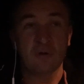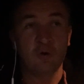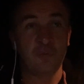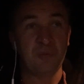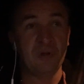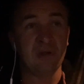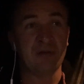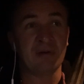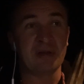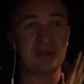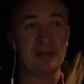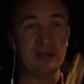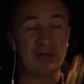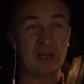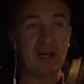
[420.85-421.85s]
купил
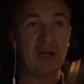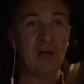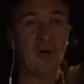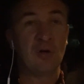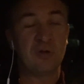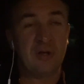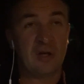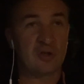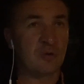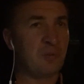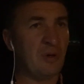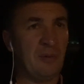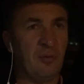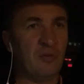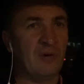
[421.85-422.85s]
квартиры даже
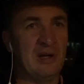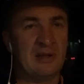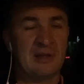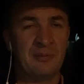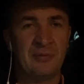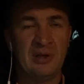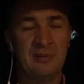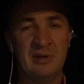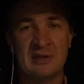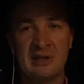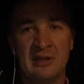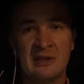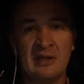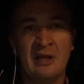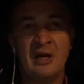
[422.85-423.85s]
прям буквально там 3 месяца
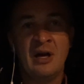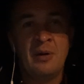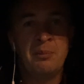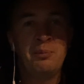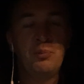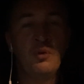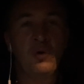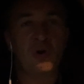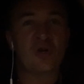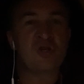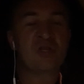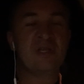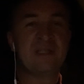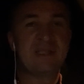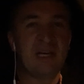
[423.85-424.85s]
назад по
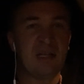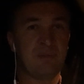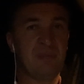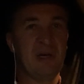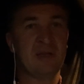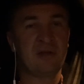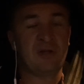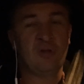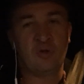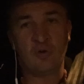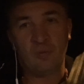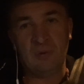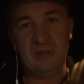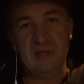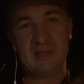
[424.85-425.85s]
65 тысяч
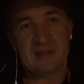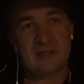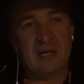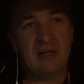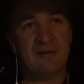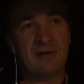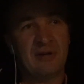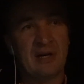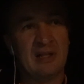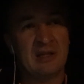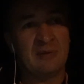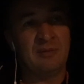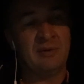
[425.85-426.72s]
рублей за квадратный